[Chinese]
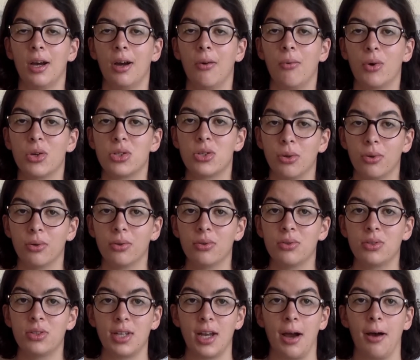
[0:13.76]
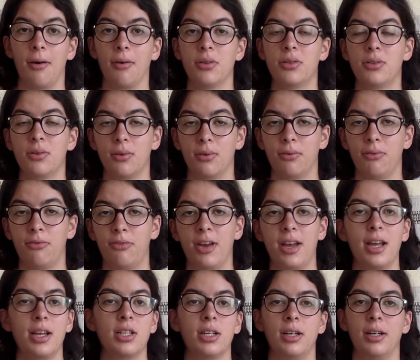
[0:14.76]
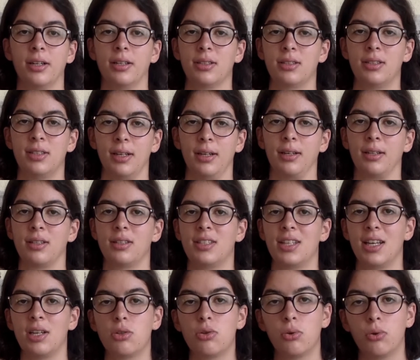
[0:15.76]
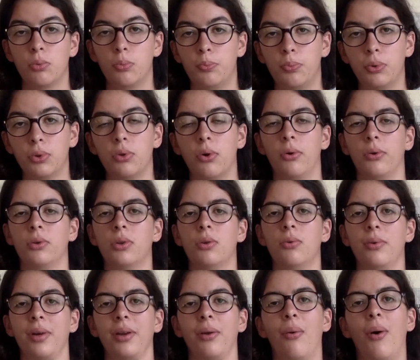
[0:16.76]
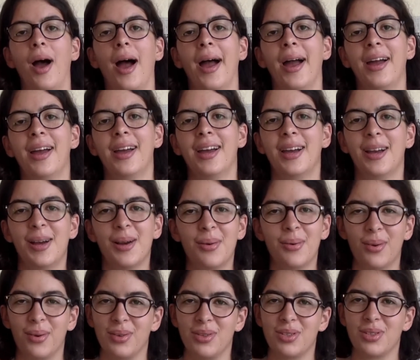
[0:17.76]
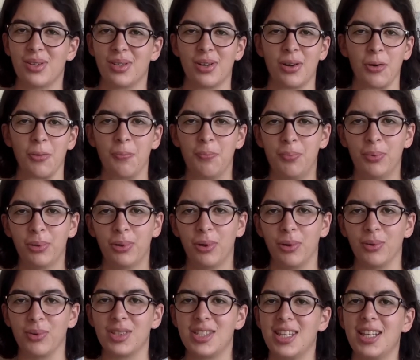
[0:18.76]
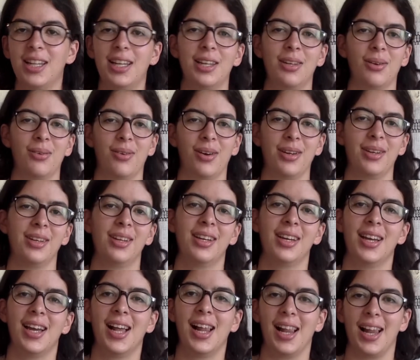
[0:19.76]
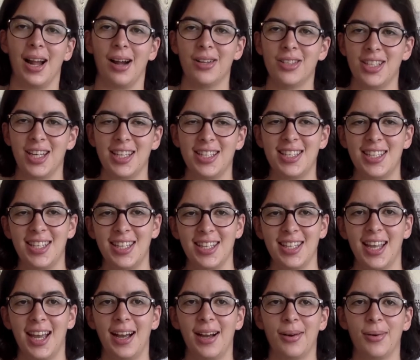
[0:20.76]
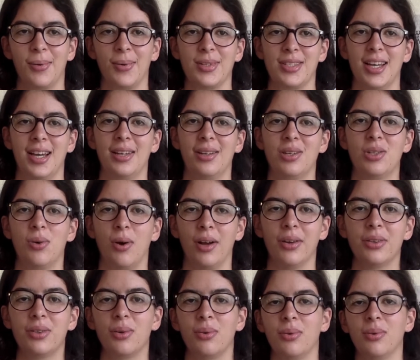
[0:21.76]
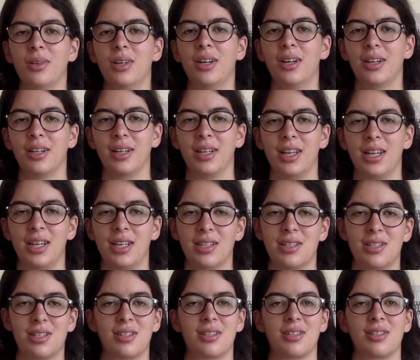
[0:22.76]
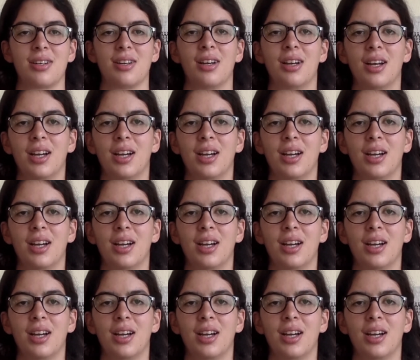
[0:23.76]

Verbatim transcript: 我从小就非常想接触不同的文化，认识有不同经历的人，了解其他国家的传统和历史。